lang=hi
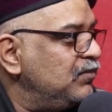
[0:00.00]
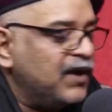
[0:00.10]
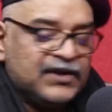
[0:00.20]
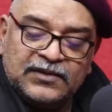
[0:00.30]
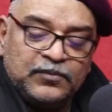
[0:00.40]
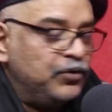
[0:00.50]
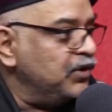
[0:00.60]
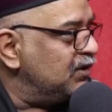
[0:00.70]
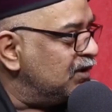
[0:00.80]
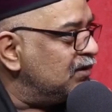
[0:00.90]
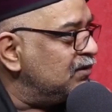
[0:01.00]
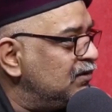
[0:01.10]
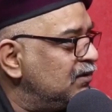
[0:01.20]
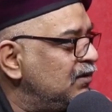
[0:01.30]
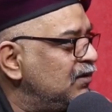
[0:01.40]
बाकी सब बोरिंग थे
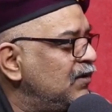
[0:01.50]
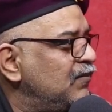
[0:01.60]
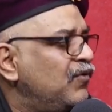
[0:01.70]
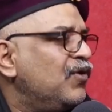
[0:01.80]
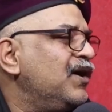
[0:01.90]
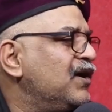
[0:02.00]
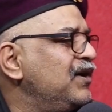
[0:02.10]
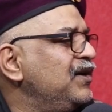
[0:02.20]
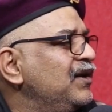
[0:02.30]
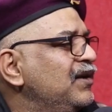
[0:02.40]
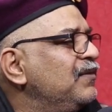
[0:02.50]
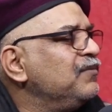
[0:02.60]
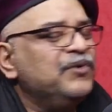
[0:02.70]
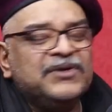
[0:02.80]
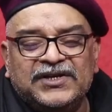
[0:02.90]
पोकट का डिटेल
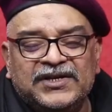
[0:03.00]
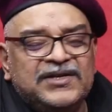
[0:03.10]
कोई टी,